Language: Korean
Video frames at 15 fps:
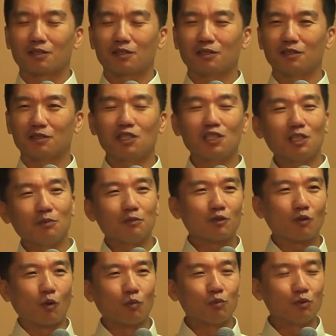그
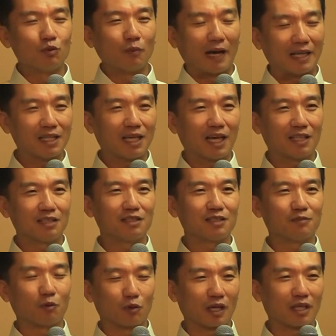지금은 공부 많이
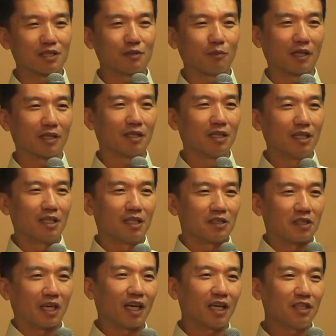하는지 모르겠지만
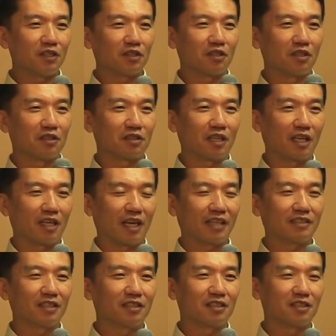제가 있었던 때
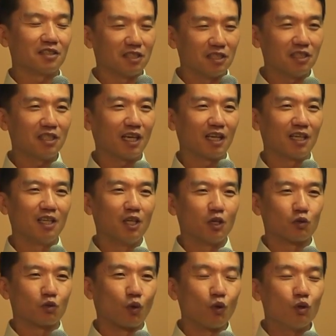학생들은 진짜
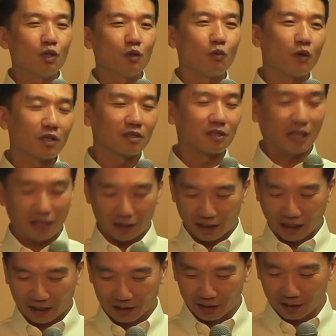놀기 위해서 대학을
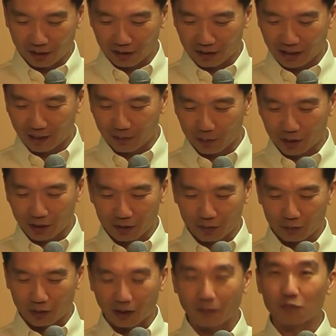갔었던
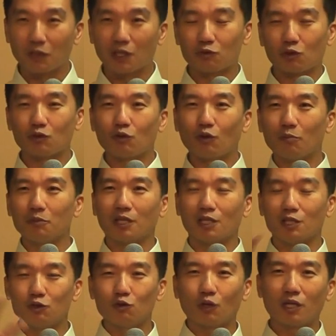사람들이었습니다. 죄송합니다.
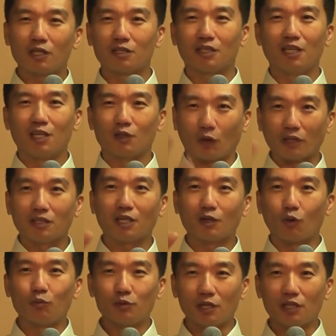이 중에는 굉장히
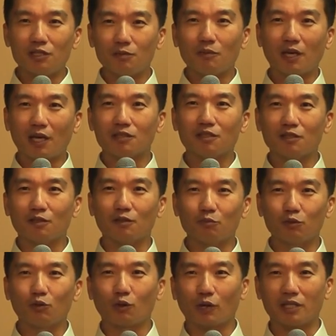공부 열심히 했었던
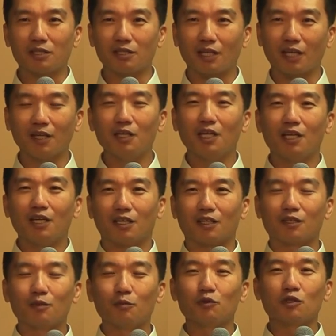분도 계신데 어
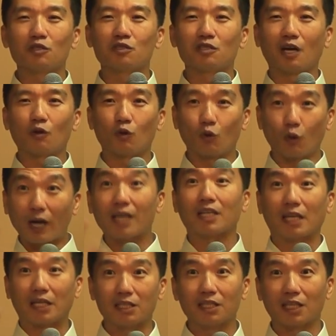그분들은 저하고 과가
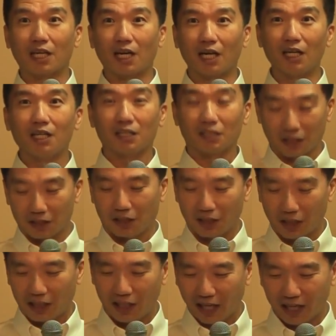다르니까 그냥
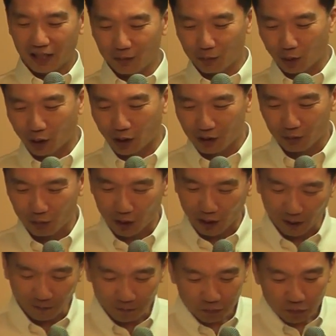그렇게 이해하시면
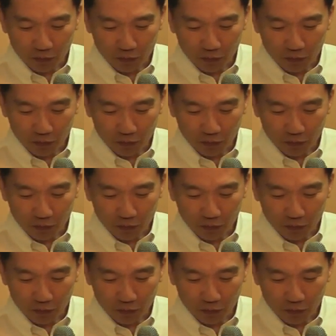되겠습니다.